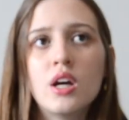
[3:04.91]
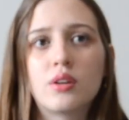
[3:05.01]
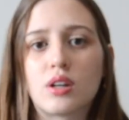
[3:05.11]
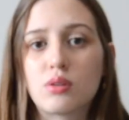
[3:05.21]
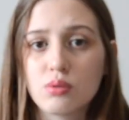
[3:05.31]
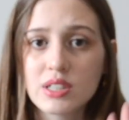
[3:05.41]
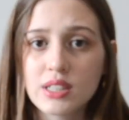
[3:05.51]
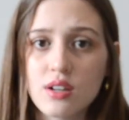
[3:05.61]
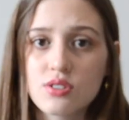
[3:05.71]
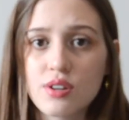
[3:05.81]
Eu tenho
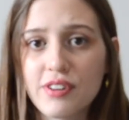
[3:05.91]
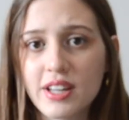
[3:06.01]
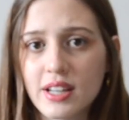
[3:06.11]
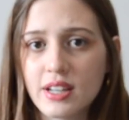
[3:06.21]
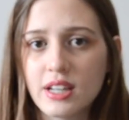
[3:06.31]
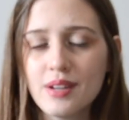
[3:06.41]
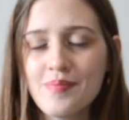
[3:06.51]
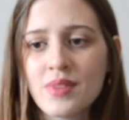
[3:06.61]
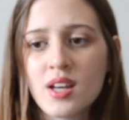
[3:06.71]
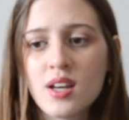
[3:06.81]
duas casas de
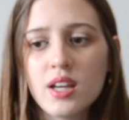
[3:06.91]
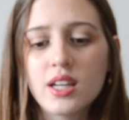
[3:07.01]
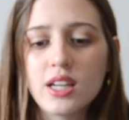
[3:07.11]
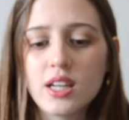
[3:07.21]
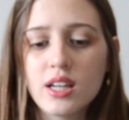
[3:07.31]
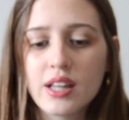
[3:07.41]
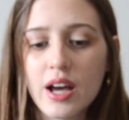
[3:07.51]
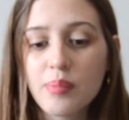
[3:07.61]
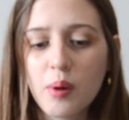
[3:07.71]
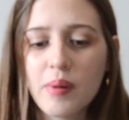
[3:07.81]
alfaiataria, e
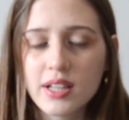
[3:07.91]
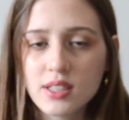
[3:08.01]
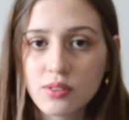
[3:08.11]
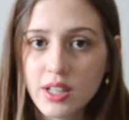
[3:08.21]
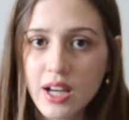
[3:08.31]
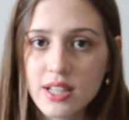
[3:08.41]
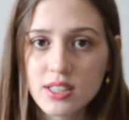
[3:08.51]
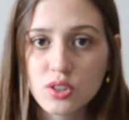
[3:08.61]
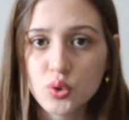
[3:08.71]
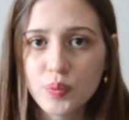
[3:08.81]
na época eu paguei 50
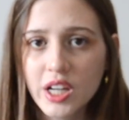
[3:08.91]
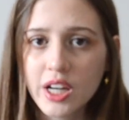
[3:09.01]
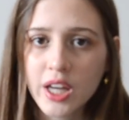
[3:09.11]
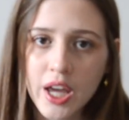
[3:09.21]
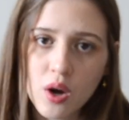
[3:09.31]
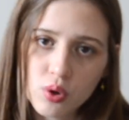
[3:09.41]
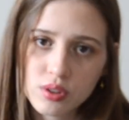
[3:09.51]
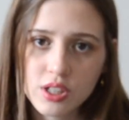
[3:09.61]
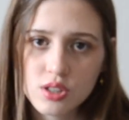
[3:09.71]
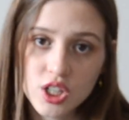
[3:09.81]
reais em uma e ganhei a
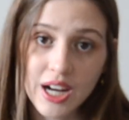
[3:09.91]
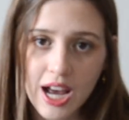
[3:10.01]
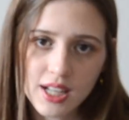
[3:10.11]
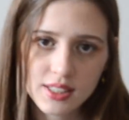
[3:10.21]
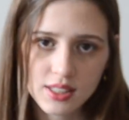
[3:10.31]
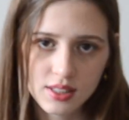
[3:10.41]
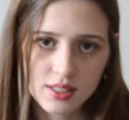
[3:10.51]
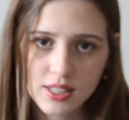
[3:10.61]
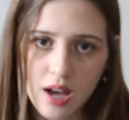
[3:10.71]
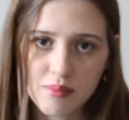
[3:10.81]
outra de graça,
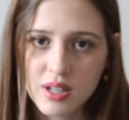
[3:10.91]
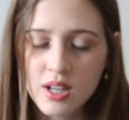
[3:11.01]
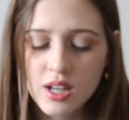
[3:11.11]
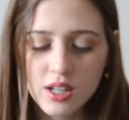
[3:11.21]
sabe?